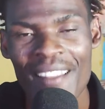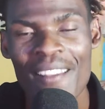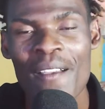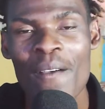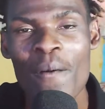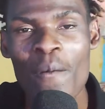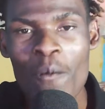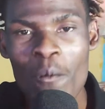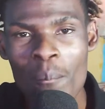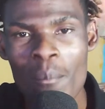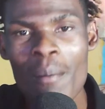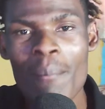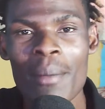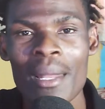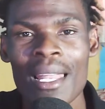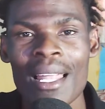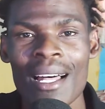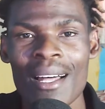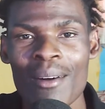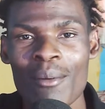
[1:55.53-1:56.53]
uma
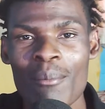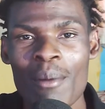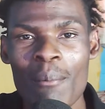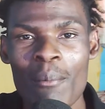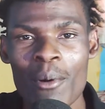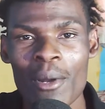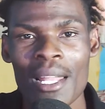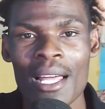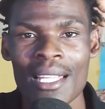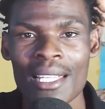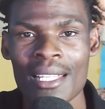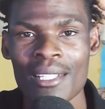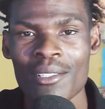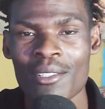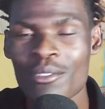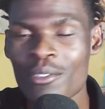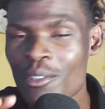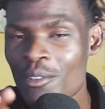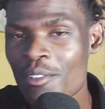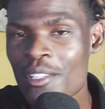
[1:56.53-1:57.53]
bela uma bolada. Não
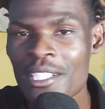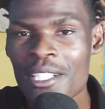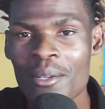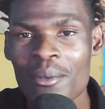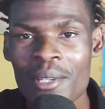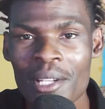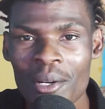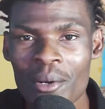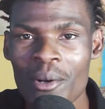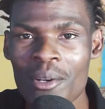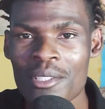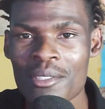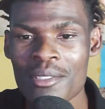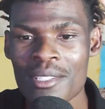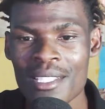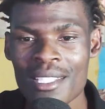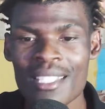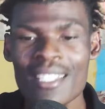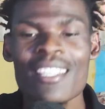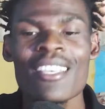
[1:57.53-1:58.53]
vou fechar um negócio.
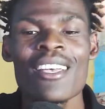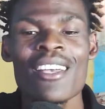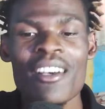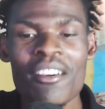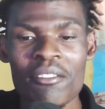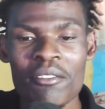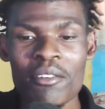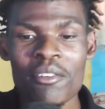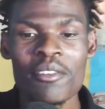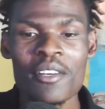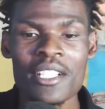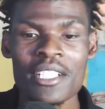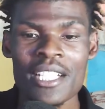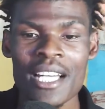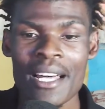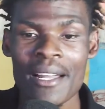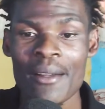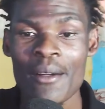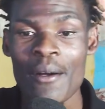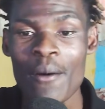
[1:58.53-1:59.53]
Sim, vou
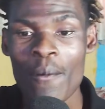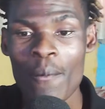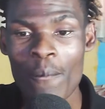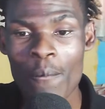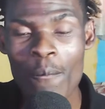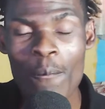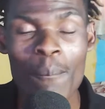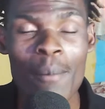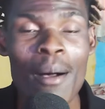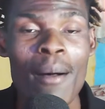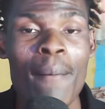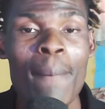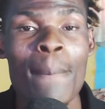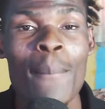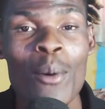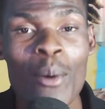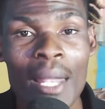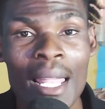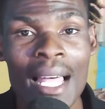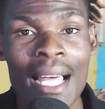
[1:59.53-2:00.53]
fechar uma
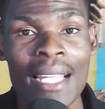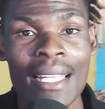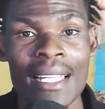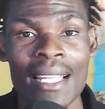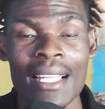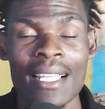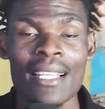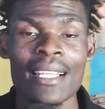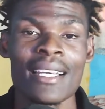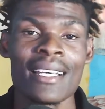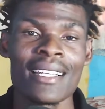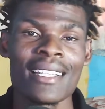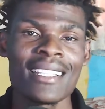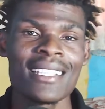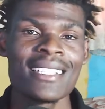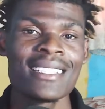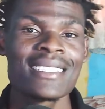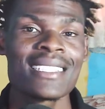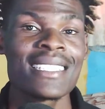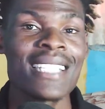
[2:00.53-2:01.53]
bolada. E
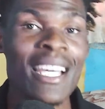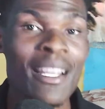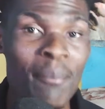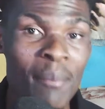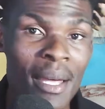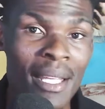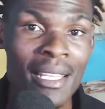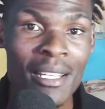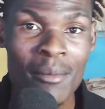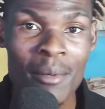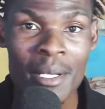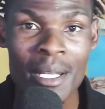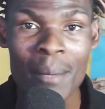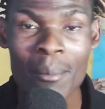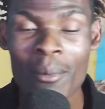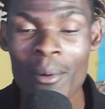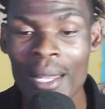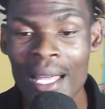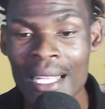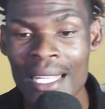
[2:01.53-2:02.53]
se der merda no meio da
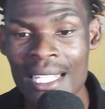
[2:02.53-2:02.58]
bolada, a gente